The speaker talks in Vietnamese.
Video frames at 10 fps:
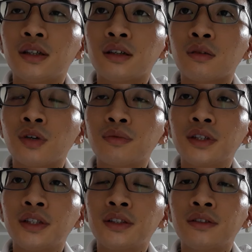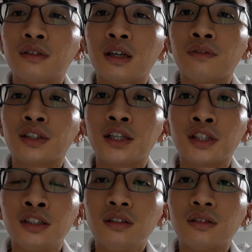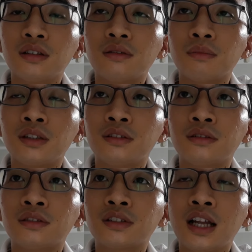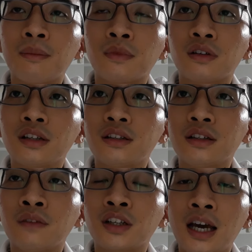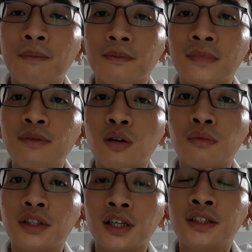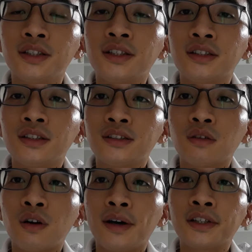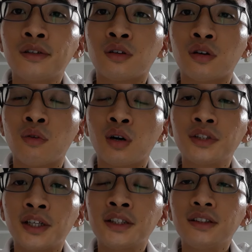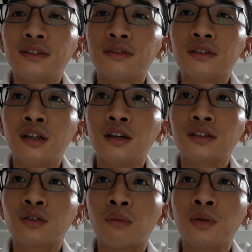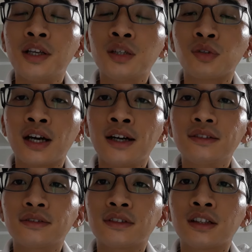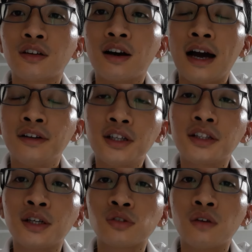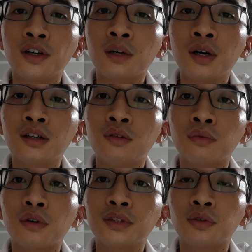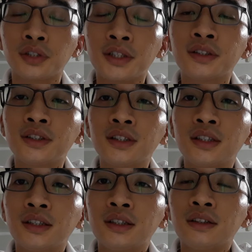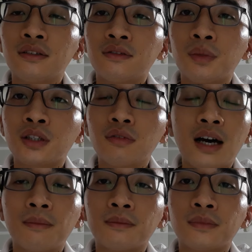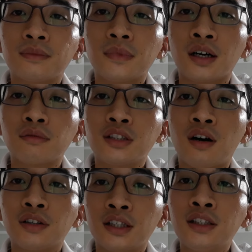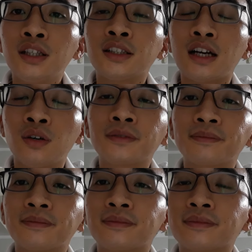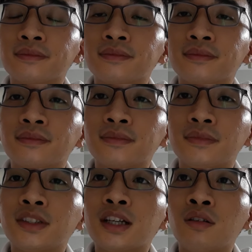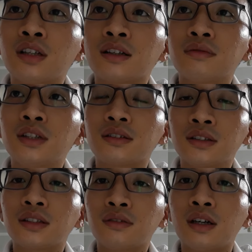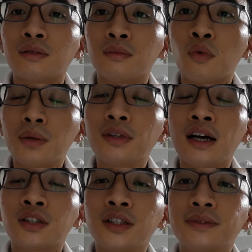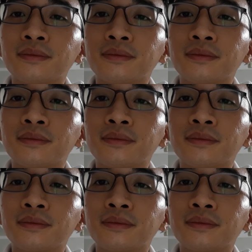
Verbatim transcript: của một công ty là về tài chính, mình sẽ làm việc dev cho công ty đấy, trong phòng IT của công ty đấy. Lương thì khoảng 17 triệu 1 tháng, khá là rất là nhiều so với cái mức lương của công ty đầu tiên. Và mình cũng làm ở công ty đó đến hiện tại luôn là cũng được khoảng 4-5 tháng rồi đấy.